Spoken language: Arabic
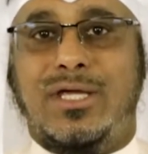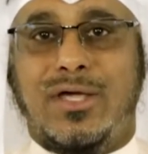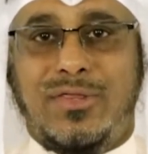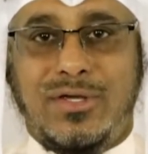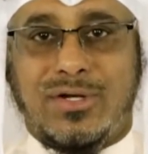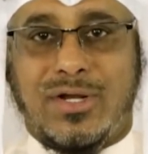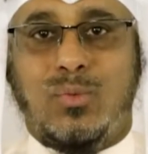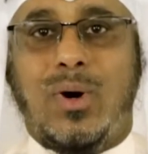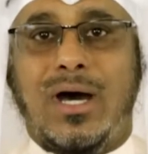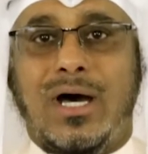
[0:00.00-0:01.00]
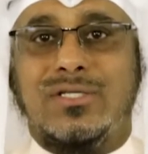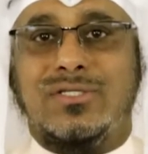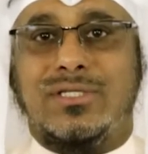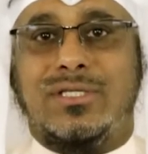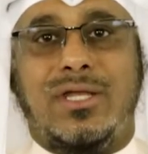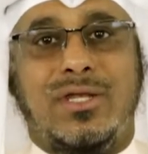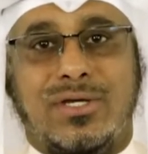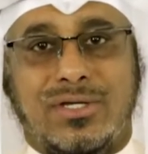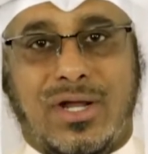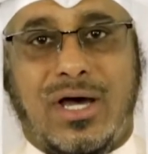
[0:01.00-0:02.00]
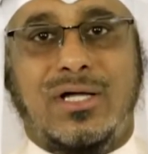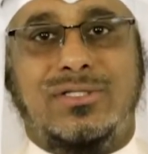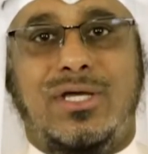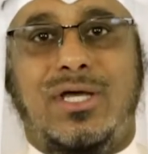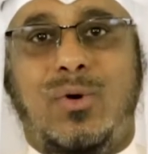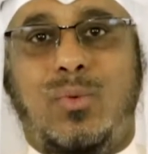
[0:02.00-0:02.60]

كثيرا وخاصه قراءته